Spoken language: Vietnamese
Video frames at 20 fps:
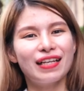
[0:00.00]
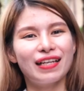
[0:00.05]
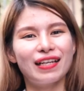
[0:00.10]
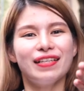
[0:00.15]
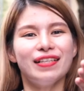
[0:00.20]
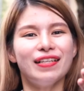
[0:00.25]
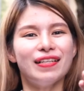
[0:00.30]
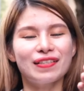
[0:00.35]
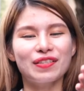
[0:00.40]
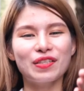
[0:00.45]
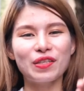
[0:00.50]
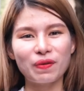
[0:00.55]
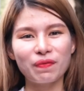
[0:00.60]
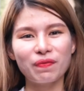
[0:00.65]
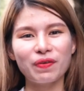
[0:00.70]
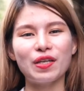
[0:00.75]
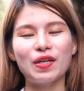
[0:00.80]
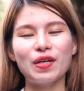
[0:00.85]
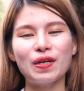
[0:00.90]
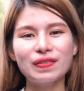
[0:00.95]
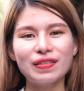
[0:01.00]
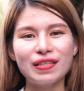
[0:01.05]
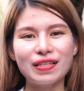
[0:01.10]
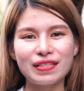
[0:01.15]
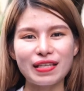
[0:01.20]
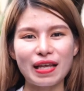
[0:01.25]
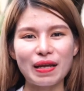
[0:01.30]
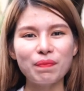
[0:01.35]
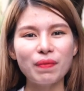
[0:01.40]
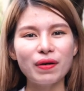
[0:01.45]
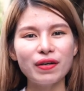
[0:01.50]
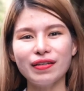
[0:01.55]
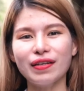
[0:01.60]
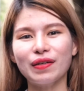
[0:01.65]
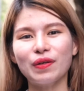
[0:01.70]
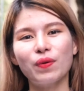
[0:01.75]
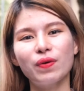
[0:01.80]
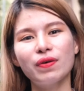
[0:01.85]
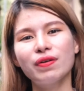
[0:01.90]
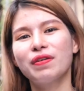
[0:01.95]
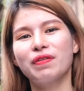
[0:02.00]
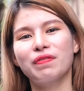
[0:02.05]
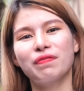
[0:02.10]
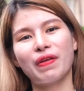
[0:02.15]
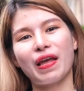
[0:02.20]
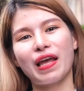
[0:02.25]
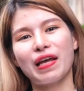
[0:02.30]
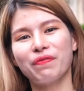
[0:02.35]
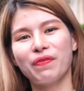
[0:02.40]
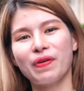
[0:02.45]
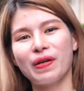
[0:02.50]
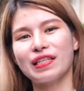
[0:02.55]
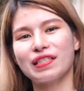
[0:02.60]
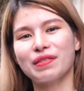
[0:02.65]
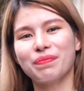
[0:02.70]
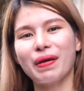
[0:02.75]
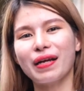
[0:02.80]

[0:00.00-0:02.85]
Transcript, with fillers: để nhận nhiều video chia sẻ mới nhất của hường về Fearless